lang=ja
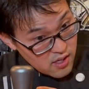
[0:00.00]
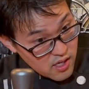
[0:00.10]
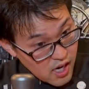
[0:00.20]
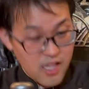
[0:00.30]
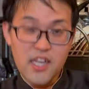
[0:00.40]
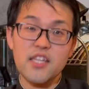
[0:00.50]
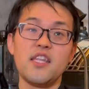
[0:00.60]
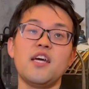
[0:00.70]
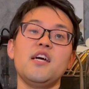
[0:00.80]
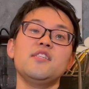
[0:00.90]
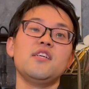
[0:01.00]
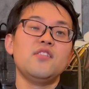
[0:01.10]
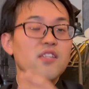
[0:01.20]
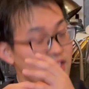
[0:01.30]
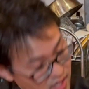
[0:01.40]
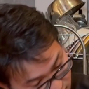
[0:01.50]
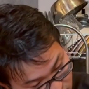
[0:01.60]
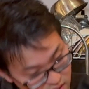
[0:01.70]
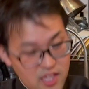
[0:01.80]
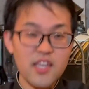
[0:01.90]
かなりでかいサイズにできるよ
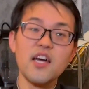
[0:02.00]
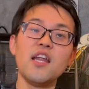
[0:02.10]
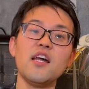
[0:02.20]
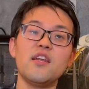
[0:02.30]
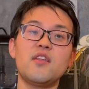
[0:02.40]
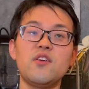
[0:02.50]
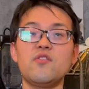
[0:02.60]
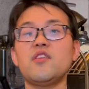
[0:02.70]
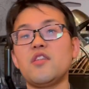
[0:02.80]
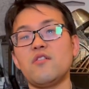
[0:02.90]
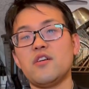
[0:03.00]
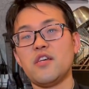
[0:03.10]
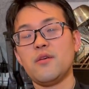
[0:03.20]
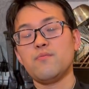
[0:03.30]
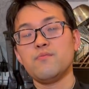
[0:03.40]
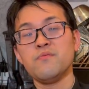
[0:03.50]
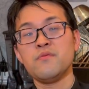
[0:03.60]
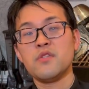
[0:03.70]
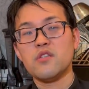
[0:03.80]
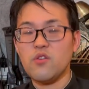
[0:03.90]
うになってからリーフに行ってください
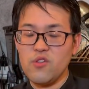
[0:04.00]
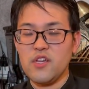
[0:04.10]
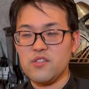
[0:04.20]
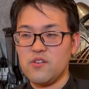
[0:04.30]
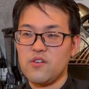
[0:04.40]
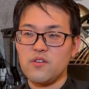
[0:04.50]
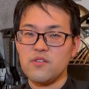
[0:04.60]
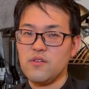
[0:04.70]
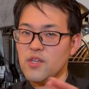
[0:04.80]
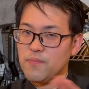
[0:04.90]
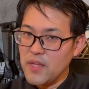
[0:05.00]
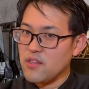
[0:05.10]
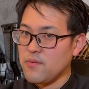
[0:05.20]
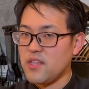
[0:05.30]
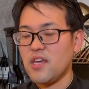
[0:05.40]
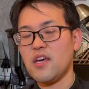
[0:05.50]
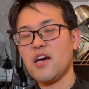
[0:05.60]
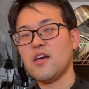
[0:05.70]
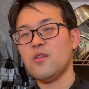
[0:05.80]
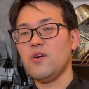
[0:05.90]
そうなんですよリーフパッド見て
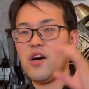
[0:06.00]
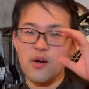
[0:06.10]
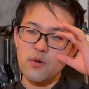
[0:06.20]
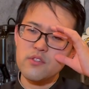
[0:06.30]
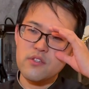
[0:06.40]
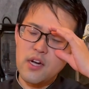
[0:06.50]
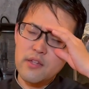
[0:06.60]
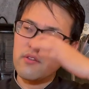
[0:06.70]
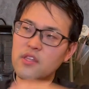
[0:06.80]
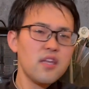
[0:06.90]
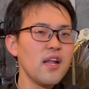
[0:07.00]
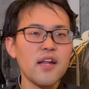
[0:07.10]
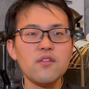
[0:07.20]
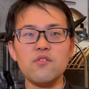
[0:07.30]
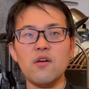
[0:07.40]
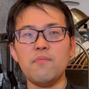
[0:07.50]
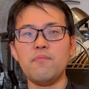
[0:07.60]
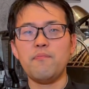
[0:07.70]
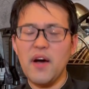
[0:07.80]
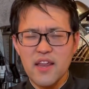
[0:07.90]
あのあこいつハートできないなっていうのは
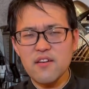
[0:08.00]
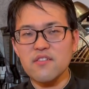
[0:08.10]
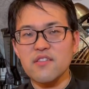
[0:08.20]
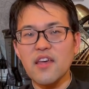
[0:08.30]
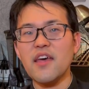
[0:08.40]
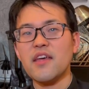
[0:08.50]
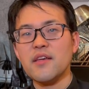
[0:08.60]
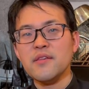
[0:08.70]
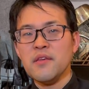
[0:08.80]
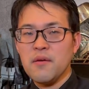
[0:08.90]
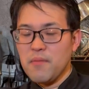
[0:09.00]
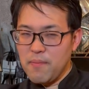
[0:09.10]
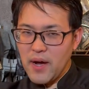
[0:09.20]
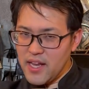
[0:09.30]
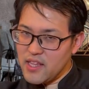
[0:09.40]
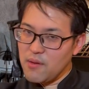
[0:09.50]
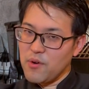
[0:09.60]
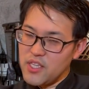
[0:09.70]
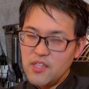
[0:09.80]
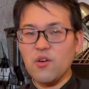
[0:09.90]
バレるんで、まあ、バレても
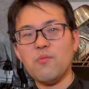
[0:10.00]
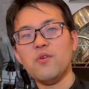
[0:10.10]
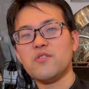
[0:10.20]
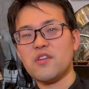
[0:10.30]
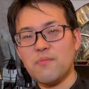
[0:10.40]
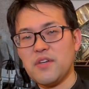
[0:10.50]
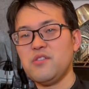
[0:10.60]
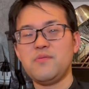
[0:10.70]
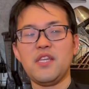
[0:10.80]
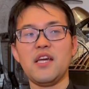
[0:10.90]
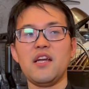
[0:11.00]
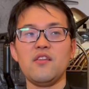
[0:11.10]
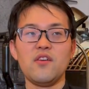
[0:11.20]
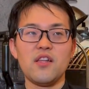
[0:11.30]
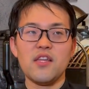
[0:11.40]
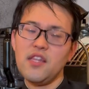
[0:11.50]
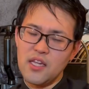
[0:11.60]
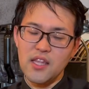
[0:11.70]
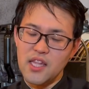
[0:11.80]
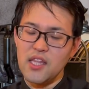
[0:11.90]
いいと思うんですけど、まあ、趣味でやられる方だ
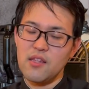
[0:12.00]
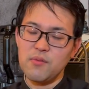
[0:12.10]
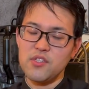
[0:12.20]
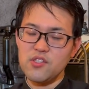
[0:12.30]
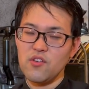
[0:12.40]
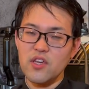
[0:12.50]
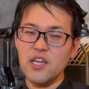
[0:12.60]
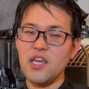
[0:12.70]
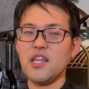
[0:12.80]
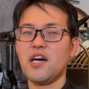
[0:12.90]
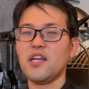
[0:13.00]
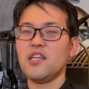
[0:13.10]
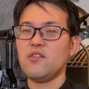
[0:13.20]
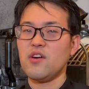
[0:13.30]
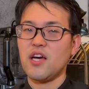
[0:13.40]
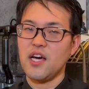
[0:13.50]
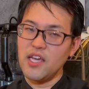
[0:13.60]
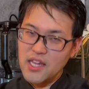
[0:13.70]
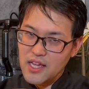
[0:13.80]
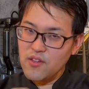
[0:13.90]
ただでも一生綺麗なリーフは描
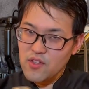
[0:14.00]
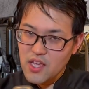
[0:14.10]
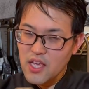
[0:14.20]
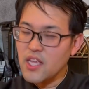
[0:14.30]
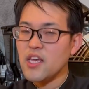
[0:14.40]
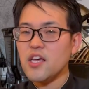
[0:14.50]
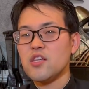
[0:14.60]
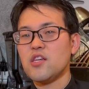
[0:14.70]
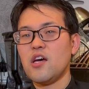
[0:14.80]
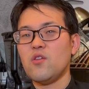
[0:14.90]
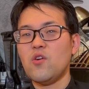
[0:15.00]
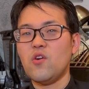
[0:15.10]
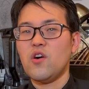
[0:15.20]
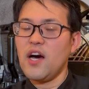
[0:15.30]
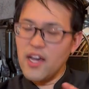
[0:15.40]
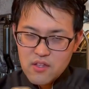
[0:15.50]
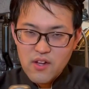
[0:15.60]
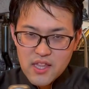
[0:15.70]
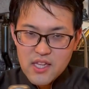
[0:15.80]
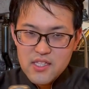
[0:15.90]
けないのであのハート
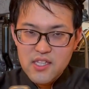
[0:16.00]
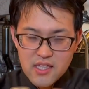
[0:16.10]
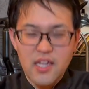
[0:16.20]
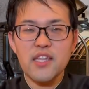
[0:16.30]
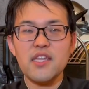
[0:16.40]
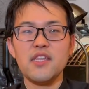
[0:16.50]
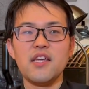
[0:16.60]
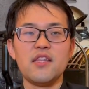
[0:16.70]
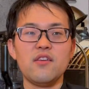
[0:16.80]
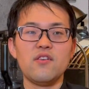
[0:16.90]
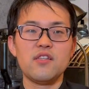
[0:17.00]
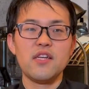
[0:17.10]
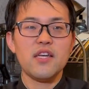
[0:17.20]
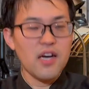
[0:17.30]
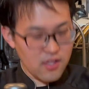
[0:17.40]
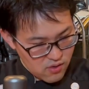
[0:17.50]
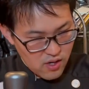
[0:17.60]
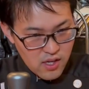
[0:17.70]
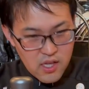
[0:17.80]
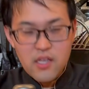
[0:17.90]
はね絶対にやってくださいハート
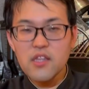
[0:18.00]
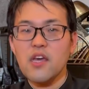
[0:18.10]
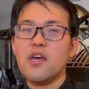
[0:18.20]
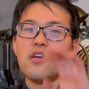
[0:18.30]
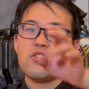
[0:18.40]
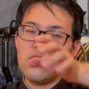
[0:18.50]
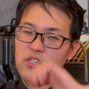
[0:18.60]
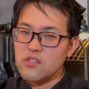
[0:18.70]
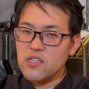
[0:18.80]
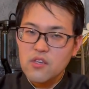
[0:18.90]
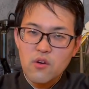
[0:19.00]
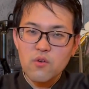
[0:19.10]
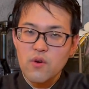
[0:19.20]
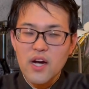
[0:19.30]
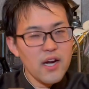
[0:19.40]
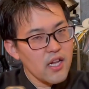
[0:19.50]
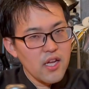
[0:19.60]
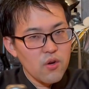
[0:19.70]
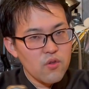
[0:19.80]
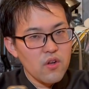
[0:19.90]
はでそれについてよくわからな
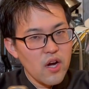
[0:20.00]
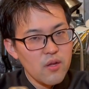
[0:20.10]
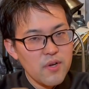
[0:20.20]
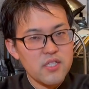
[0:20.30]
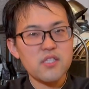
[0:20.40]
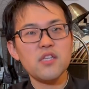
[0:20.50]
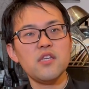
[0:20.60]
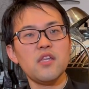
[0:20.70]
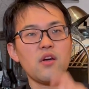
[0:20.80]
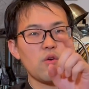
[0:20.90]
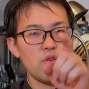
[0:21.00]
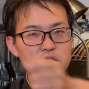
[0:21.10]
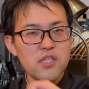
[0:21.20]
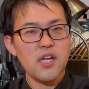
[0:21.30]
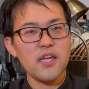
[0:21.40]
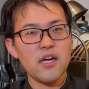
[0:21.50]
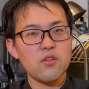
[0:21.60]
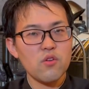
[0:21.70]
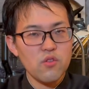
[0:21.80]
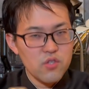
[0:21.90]
いことがありましたら是非ね公式 LINE から
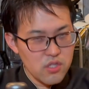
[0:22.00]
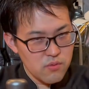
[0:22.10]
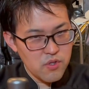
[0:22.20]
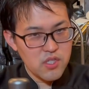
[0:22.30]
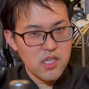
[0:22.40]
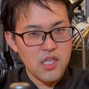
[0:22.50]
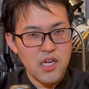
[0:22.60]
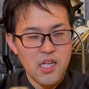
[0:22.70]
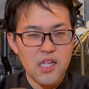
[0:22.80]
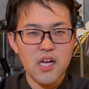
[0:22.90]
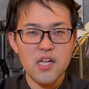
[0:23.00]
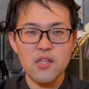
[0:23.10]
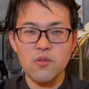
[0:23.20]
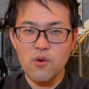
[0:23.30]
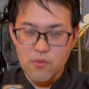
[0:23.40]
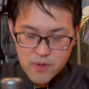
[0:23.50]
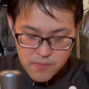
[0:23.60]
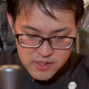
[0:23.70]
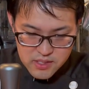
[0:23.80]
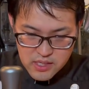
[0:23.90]
どんどん質問していただけたらなと思い
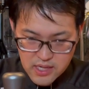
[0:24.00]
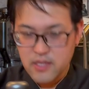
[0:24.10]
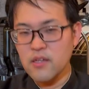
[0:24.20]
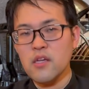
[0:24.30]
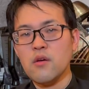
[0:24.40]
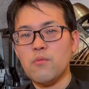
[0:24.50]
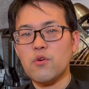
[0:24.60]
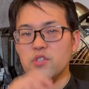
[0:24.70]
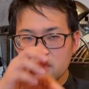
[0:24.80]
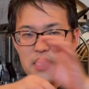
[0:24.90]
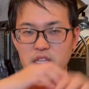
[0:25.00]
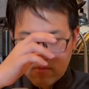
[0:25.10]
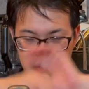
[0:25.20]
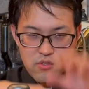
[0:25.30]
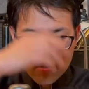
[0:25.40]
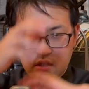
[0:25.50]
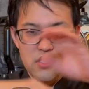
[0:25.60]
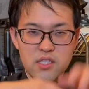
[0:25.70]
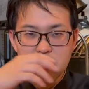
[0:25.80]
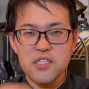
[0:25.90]
ますはい公式 LINE でもう直接
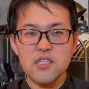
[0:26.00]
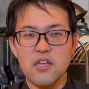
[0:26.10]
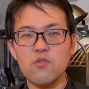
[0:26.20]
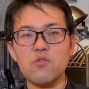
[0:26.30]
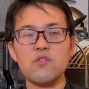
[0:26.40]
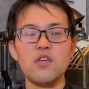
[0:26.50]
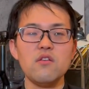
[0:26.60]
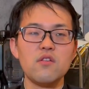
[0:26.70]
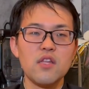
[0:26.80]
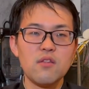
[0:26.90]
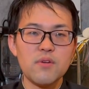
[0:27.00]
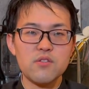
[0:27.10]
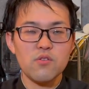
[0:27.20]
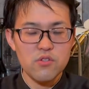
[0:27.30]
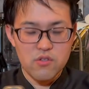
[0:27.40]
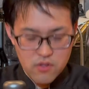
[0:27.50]
1対1でトークできるようになってますよろしくお